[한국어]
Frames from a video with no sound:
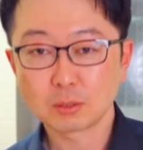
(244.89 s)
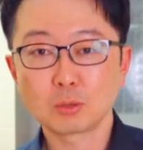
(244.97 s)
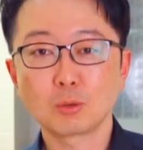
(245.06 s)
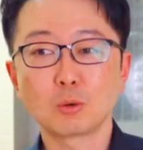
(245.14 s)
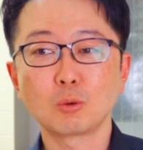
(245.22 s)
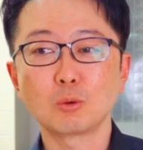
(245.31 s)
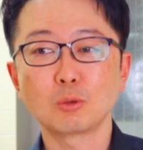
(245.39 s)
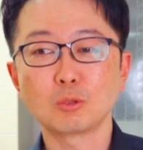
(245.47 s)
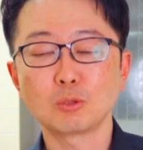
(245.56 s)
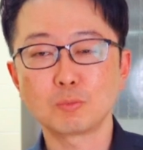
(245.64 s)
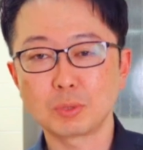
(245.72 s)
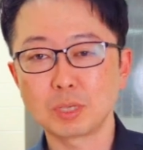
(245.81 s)
이런 거는
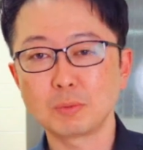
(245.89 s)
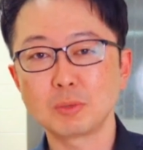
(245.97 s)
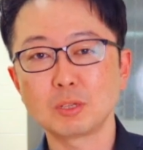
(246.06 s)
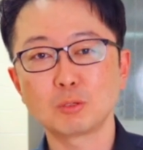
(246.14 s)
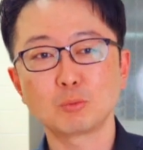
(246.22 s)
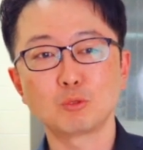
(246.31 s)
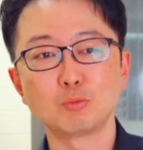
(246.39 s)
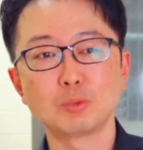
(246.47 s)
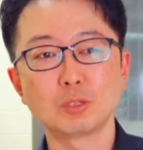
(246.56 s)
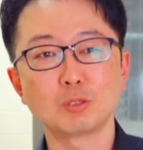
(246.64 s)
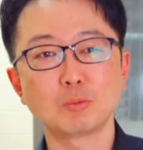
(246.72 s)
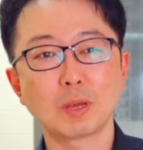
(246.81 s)
좀 미리미리 좀
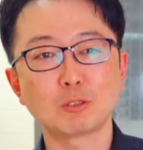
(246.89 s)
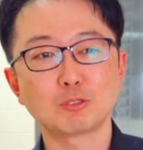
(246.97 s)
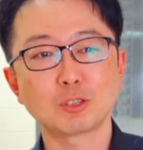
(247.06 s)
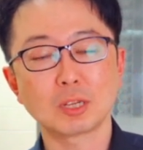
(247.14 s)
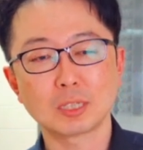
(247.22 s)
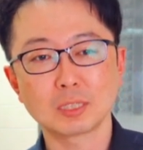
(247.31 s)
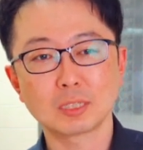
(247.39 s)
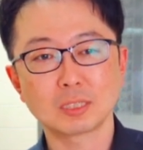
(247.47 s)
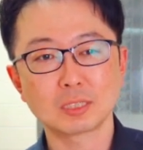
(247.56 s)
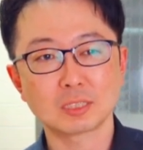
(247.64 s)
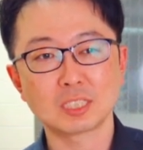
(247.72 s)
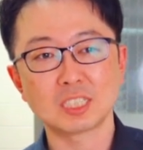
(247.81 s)
준비를 좀 해주셔야지
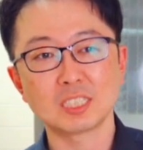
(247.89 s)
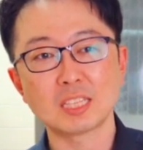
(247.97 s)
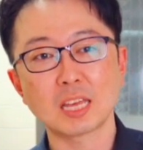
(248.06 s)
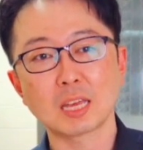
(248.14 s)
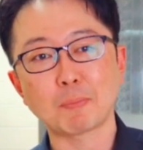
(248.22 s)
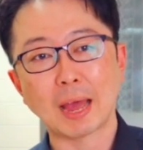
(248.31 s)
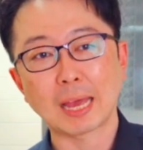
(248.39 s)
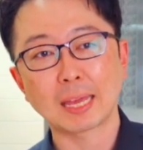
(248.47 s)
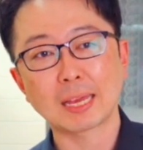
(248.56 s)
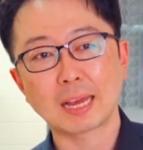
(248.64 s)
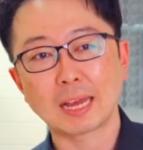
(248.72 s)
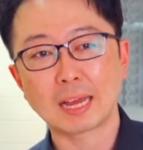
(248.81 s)
이게 진행에
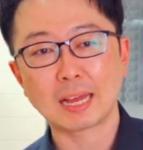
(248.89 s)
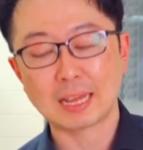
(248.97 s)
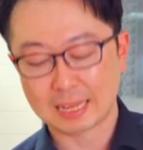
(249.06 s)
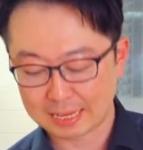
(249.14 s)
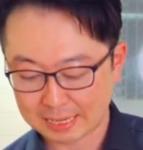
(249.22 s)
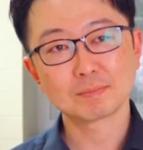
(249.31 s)
방해가.